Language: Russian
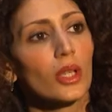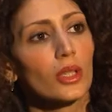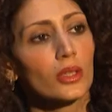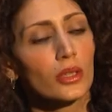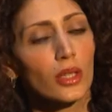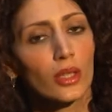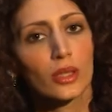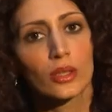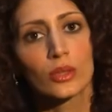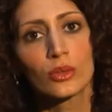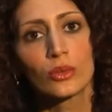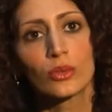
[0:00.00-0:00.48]

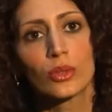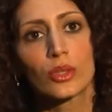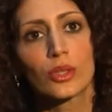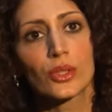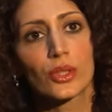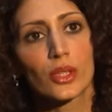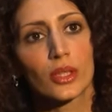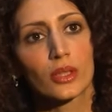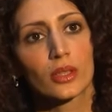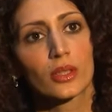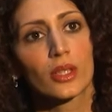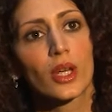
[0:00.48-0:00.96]

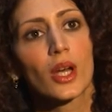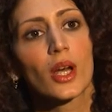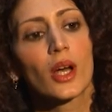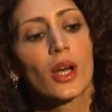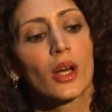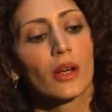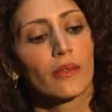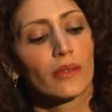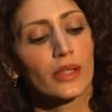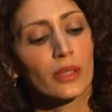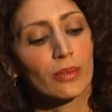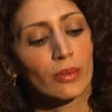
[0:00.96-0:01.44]
оттолкнулись от
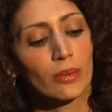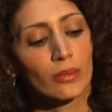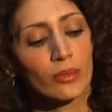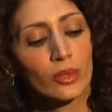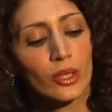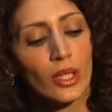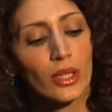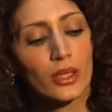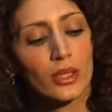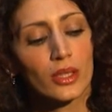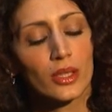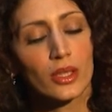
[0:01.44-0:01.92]

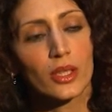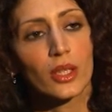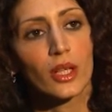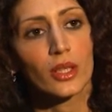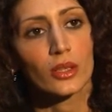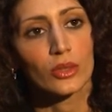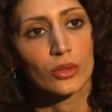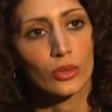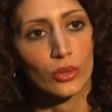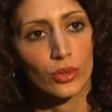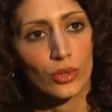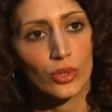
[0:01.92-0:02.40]
воспоминаний
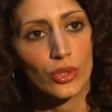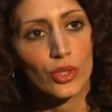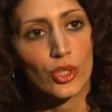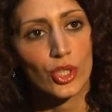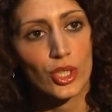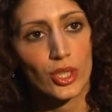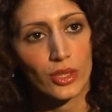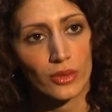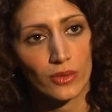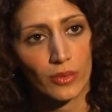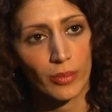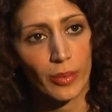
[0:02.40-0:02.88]
одной из
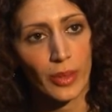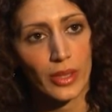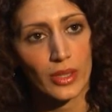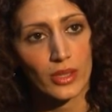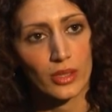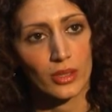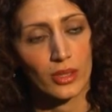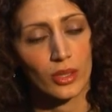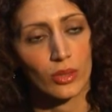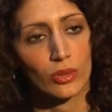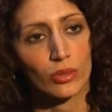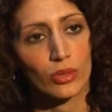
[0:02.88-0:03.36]
членов
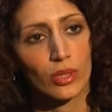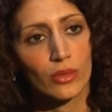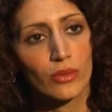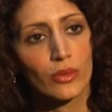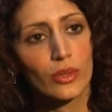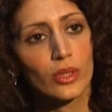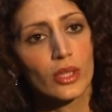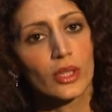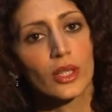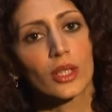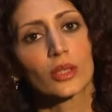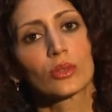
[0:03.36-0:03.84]
партии «Народная
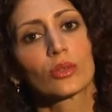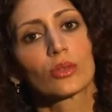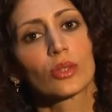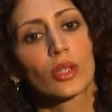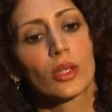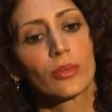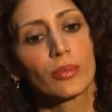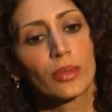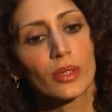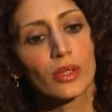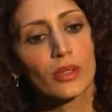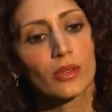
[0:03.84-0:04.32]
воля»,
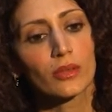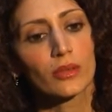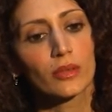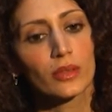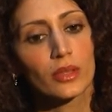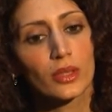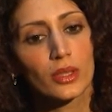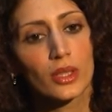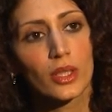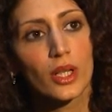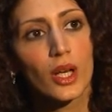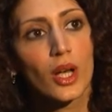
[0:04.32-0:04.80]
которая
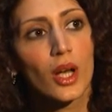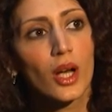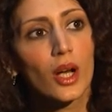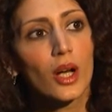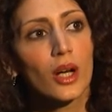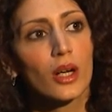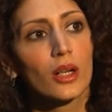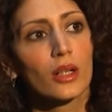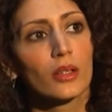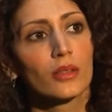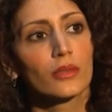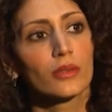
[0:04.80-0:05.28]
описывала
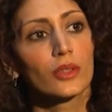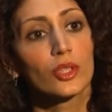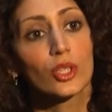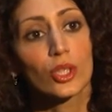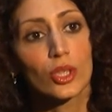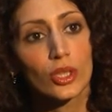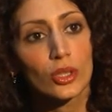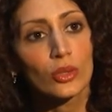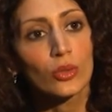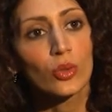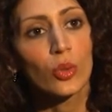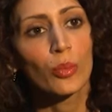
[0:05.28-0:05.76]

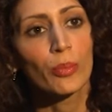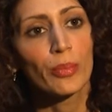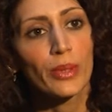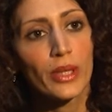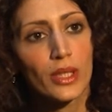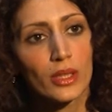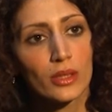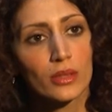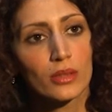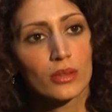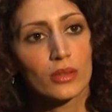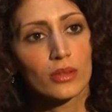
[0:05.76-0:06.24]
вечеринку перед